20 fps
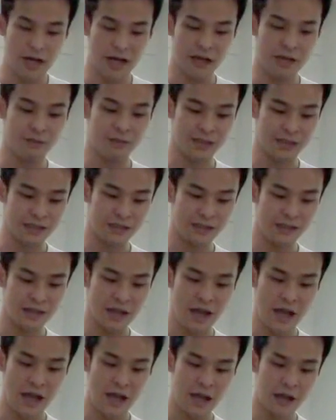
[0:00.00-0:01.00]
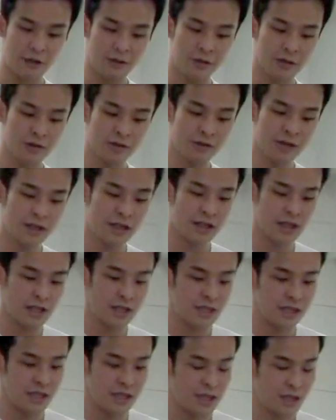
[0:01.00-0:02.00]
あります。で、えー、と1つは
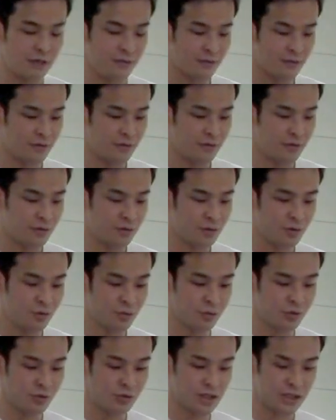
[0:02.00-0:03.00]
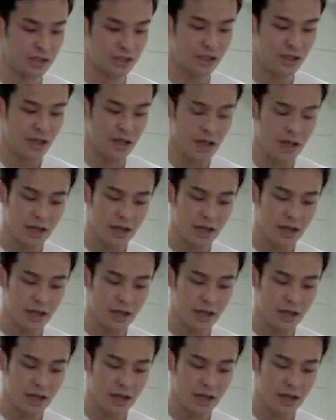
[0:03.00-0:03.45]
TCF というものです。